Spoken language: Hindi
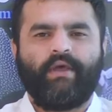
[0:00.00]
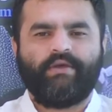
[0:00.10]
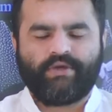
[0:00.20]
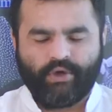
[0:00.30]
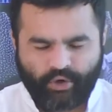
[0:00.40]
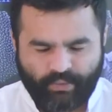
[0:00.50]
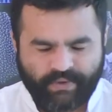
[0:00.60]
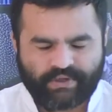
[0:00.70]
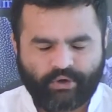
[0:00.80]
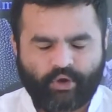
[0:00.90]
के इस यूट्यूब
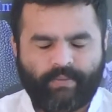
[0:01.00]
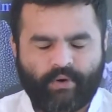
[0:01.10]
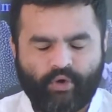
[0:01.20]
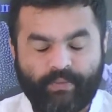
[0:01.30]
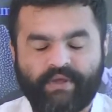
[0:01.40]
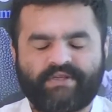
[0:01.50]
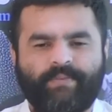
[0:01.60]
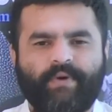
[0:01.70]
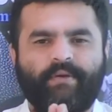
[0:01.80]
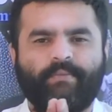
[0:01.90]
मंच ग्रोथ माउंट यूपीएससी
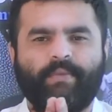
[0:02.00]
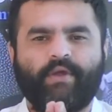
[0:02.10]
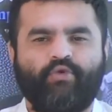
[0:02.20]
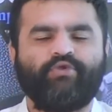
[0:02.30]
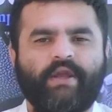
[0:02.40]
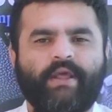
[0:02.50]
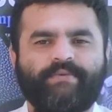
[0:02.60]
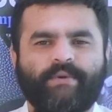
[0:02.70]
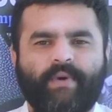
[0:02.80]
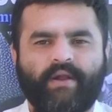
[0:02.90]
पर मैं ध्रुजानी आप
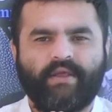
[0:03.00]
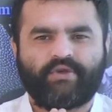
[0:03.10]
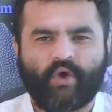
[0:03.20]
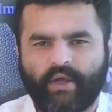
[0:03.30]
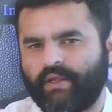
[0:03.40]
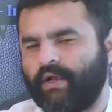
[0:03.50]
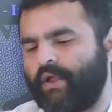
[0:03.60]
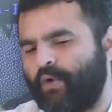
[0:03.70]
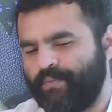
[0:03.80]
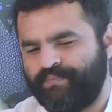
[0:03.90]
सबका हार्दिक स्वागत
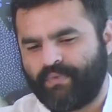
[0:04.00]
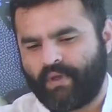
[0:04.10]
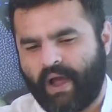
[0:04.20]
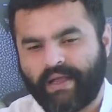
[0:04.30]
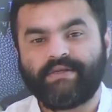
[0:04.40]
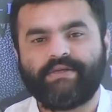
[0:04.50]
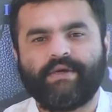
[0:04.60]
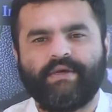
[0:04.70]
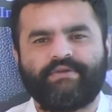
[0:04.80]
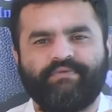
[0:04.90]
करता हूं आज
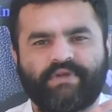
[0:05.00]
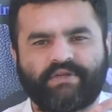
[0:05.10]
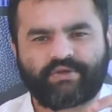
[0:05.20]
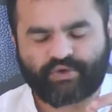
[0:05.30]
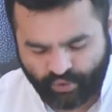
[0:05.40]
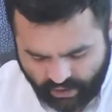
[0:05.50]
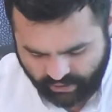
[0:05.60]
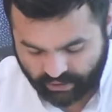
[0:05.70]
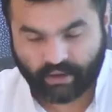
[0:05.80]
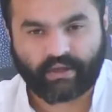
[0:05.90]
इस विशेष श्रृंखला
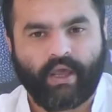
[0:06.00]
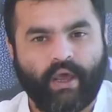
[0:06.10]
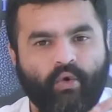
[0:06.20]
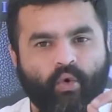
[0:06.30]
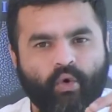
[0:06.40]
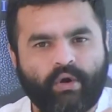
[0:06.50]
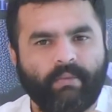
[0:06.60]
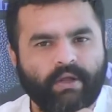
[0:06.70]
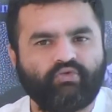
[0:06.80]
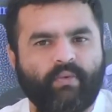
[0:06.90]
के तहत एक और
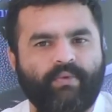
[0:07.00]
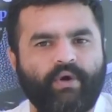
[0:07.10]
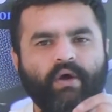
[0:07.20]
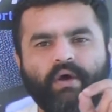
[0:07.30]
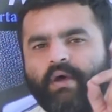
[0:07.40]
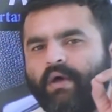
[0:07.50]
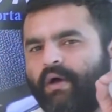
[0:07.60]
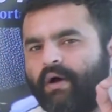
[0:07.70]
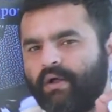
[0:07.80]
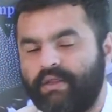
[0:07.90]
महत्वपूर्ण
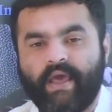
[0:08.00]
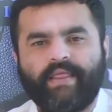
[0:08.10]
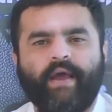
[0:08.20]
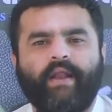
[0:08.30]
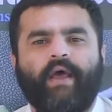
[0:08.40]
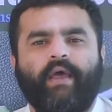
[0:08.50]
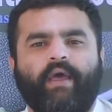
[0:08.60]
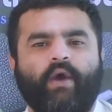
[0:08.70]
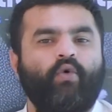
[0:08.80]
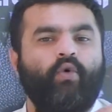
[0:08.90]
अध्याय देखना है
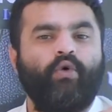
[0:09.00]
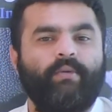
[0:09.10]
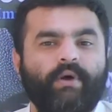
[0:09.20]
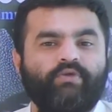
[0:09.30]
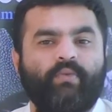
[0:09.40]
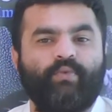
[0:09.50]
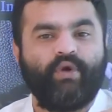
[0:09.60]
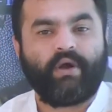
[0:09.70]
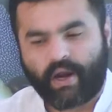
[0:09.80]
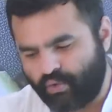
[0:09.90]
एक और
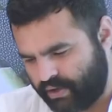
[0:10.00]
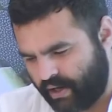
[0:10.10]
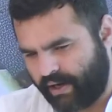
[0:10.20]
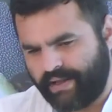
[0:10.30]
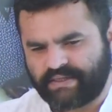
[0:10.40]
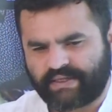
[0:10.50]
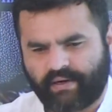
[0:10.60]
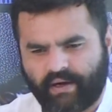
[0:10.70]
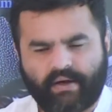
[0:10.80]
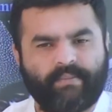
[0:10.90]
महत्वपूर्ण कानून देखना है जिसका
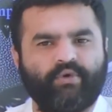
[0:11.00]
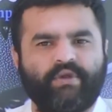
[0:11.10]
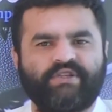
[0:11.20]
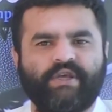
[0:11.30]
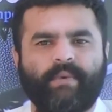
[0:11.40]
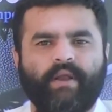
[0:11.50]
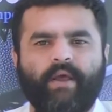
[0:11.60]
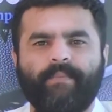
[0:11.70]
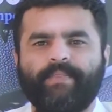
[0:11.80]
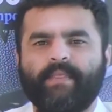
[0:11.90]
टाइटल आपको दृश्यमान है